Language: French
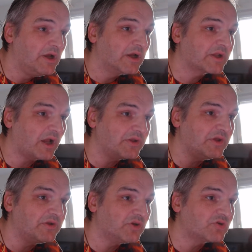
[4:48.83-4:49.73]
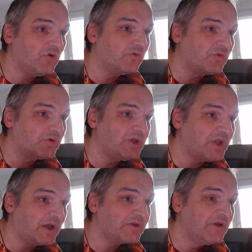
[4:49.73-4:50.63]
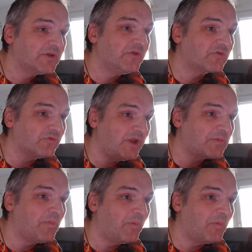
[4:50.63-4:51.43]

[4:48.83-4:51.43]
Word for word: car il y a des gens autodidactes qui sont nettement